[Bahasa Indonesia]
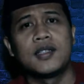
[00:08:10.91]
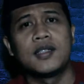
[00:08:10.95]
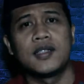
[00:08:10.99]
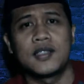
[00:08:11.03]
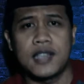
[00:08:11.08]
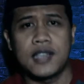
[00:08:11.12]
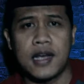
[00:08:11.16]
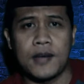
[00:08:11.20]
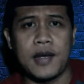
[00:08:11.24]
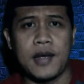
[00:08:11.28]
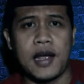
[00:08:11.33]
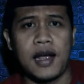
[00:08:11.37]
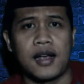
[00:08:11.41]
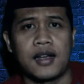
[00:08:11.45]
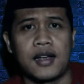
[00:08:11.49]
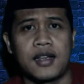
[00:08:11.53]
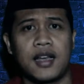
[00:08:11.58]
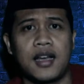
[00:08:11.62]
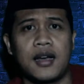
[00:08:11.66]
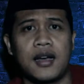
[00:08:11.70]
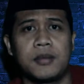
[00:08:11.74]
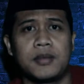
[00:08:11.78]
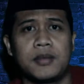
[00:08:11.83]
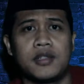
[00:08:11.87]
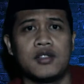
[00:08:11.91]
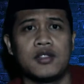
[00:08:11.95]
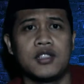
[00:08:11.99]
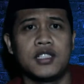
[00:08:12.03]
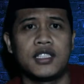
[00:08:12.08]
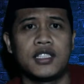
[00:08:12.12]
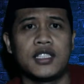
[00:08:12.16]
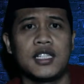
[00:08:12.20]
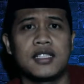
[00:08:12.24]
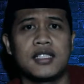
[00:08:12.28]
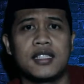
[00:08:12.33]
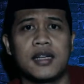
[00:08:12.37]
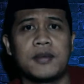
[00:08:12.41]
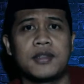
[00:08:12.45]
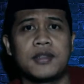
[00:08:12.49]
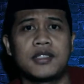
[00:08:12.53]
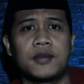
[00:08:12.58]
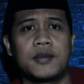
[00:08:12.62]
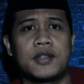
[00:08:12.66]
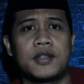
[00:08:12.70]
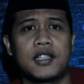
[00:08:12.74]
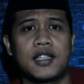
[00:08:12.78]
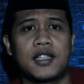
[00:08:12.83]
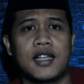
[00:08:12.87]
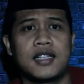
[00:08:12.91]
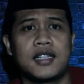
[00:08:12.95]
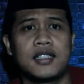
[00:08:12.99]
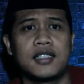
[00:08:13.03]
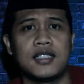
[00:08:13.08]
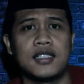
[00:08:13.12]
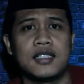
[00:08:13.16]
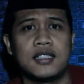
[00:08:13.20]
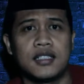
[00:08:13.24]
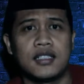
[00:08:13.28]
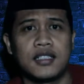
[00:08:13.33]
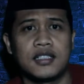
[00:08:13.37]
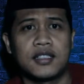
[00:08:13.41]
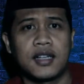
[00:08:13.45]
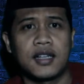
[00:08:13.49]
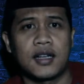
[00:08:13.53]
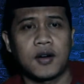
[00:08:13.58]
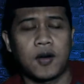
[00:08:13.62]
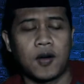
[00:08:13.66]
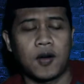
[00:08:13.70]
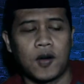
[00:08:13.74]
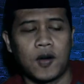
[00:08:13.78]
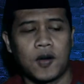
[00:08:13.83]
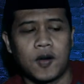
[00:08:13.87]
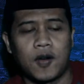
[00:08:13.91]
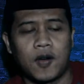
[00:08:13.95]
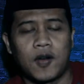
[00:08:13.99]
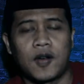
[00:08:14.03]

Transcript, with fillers: sama ya nulisnya sama seperti tadi isyarat